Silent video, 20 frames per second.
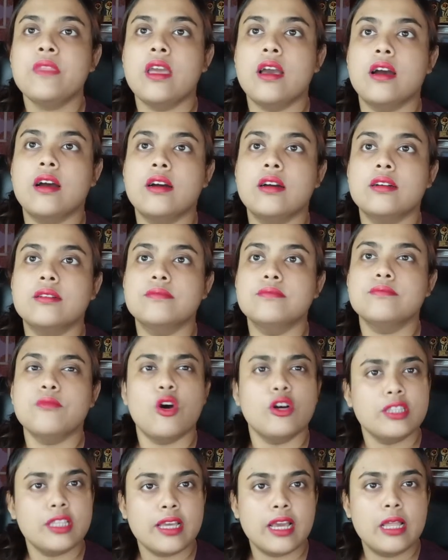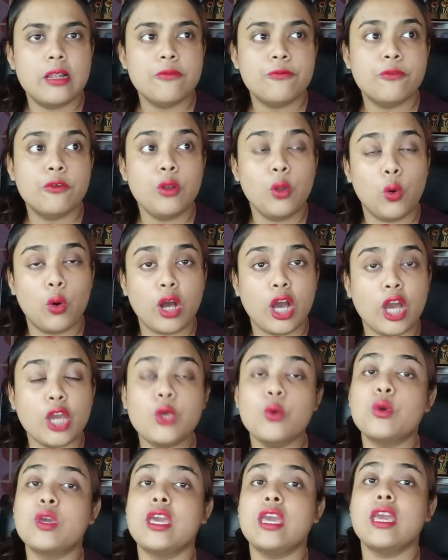बहुत ही हेल्पफुल होगा
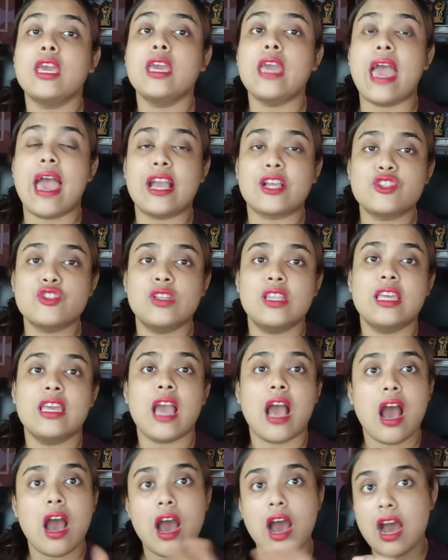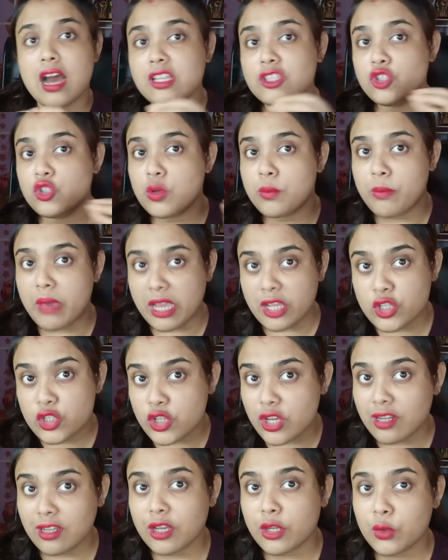क्योंकि एक्चुअली आज जो मैं
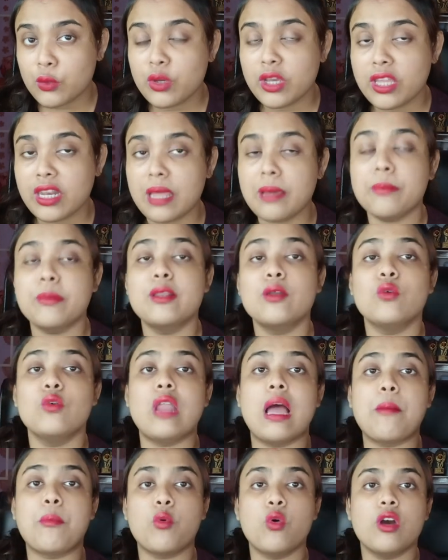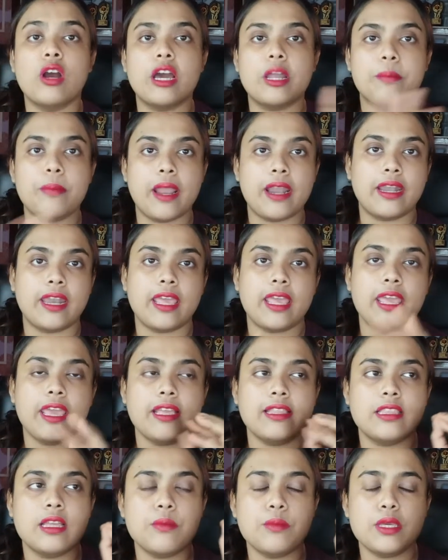शेयर करूँगी ना बिल्कुल आपको घर बैठे
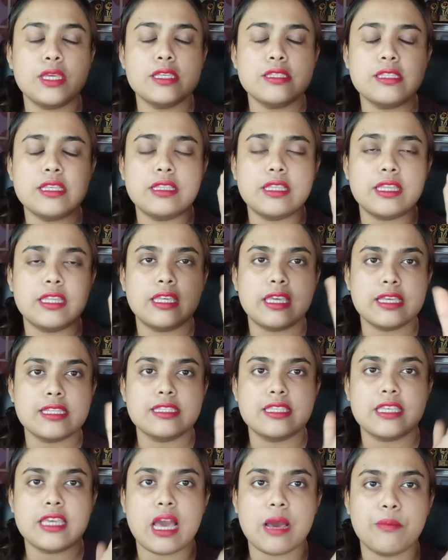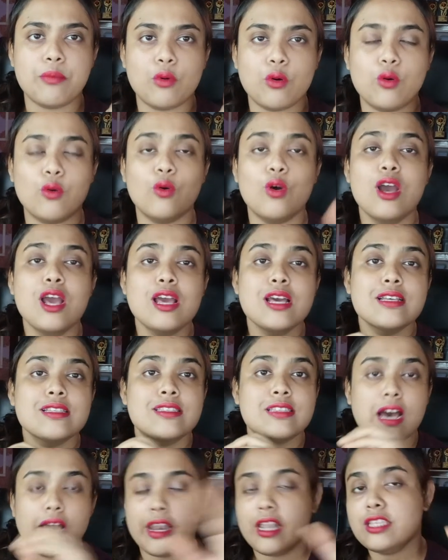एकदम इजी तरीके से आपको
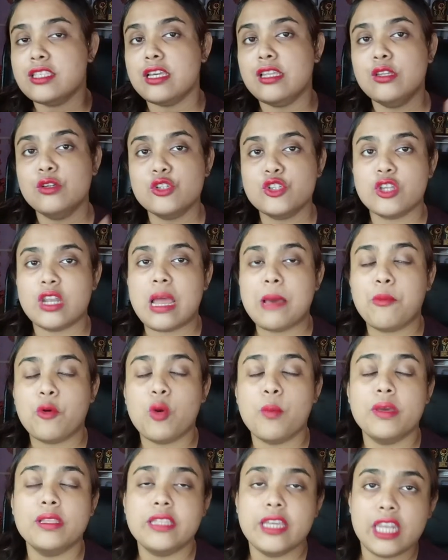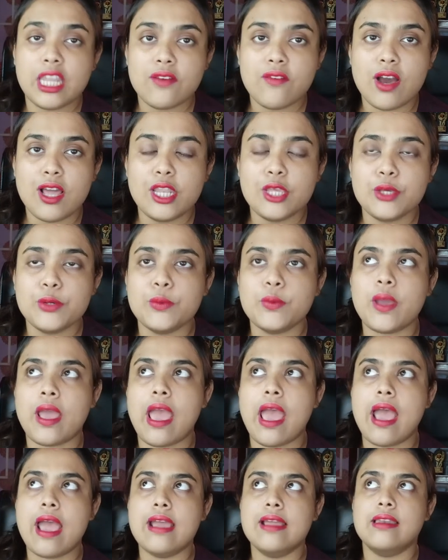सारे सोल्यूशन आपको मैं देने वाली हूँ
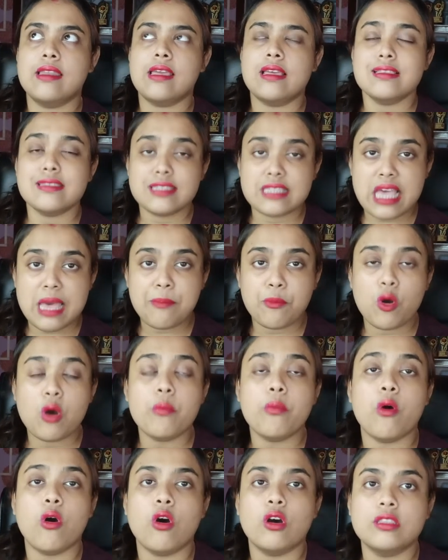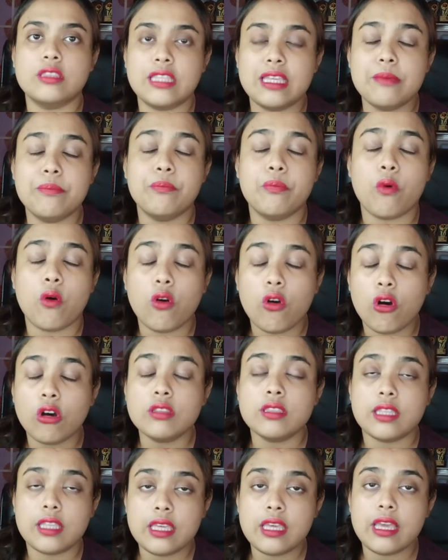एंड इससे आपको बहुत ही
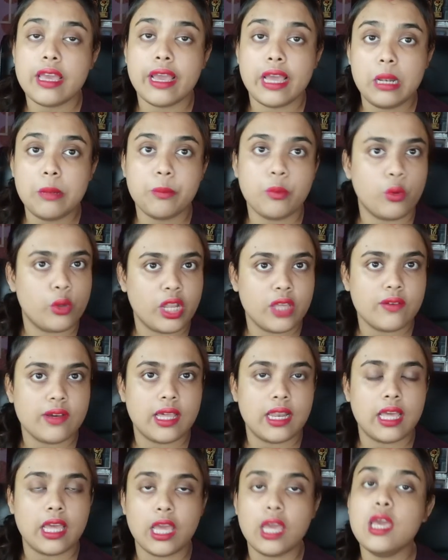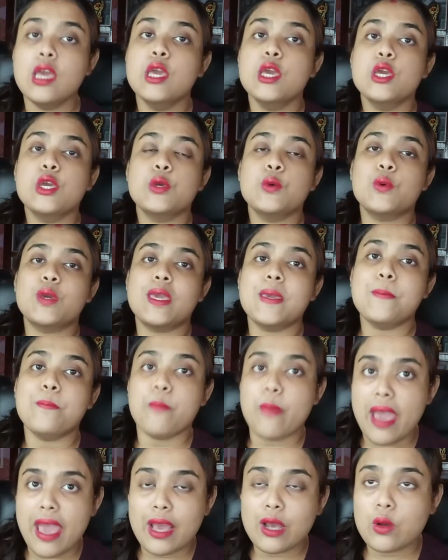बहुत ही हेल्प होने वाला है क्योंकि
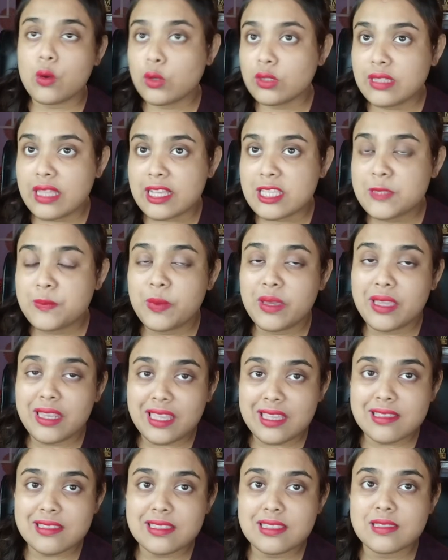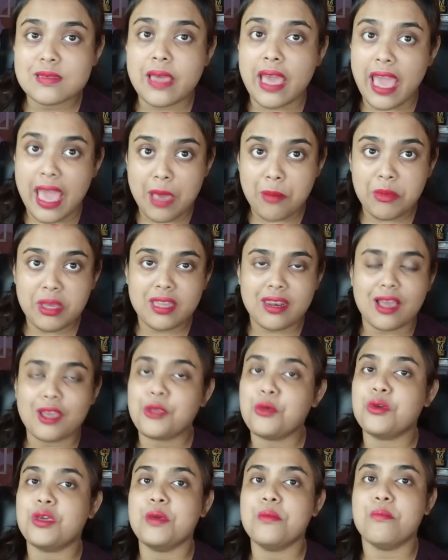मैं खुद एक्सपीरियंस है मेरा
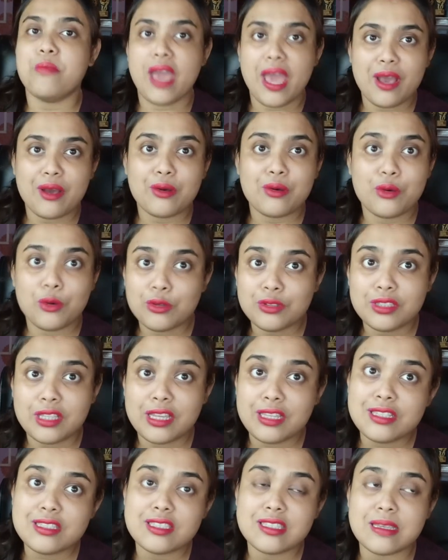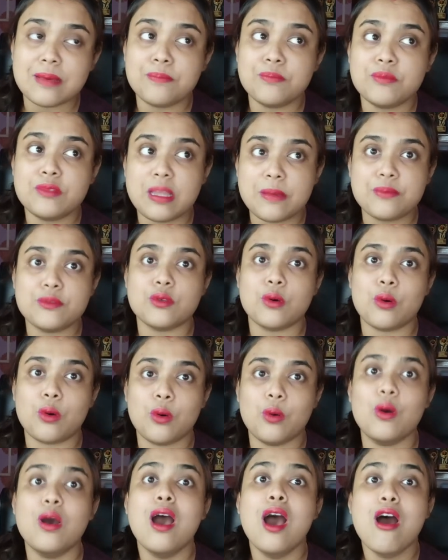क्योंकि मैं खुद इन सब टिप्सों
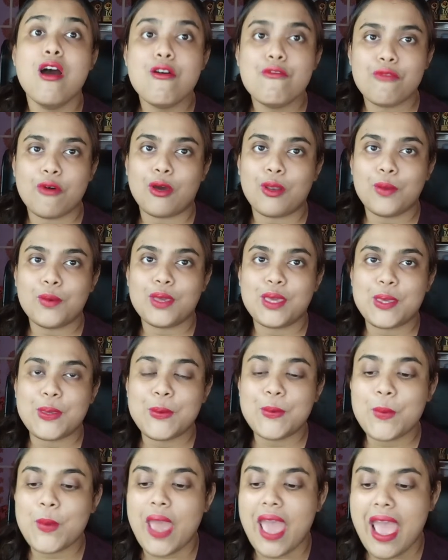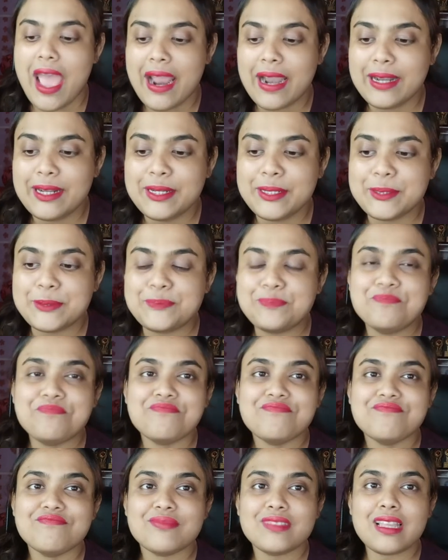को फॉलो की हूँ एंड
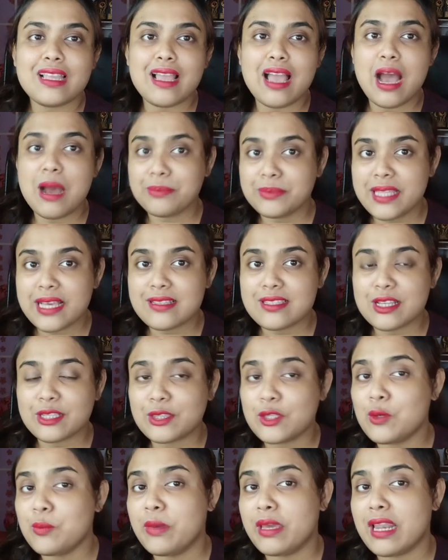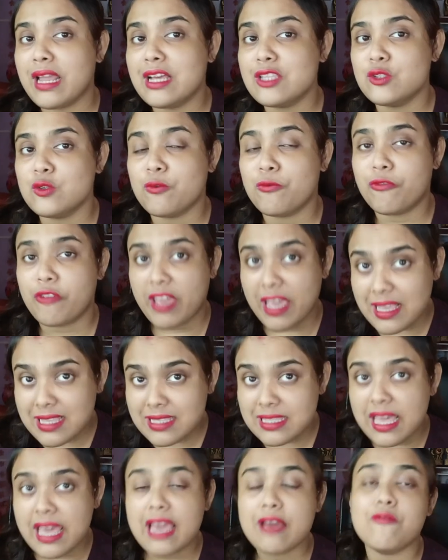आप देख सकते हो मेरा जो
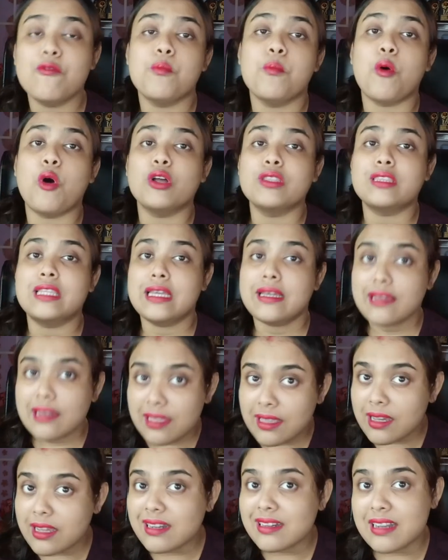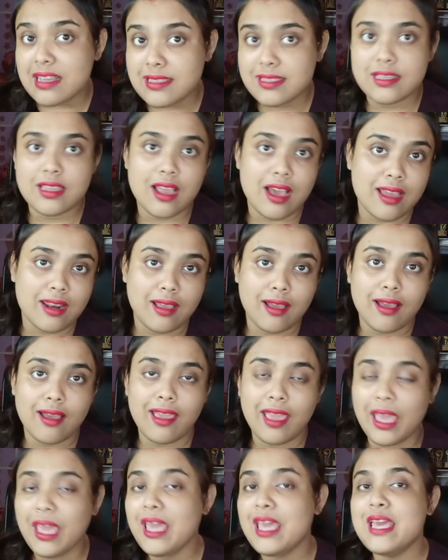फेस है वो बहुत ही क्लियर नज़र आ रहा
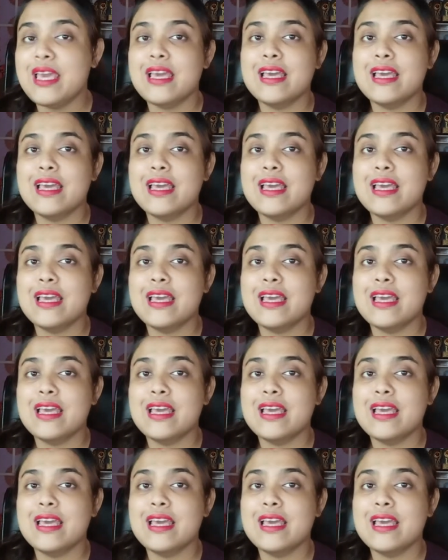है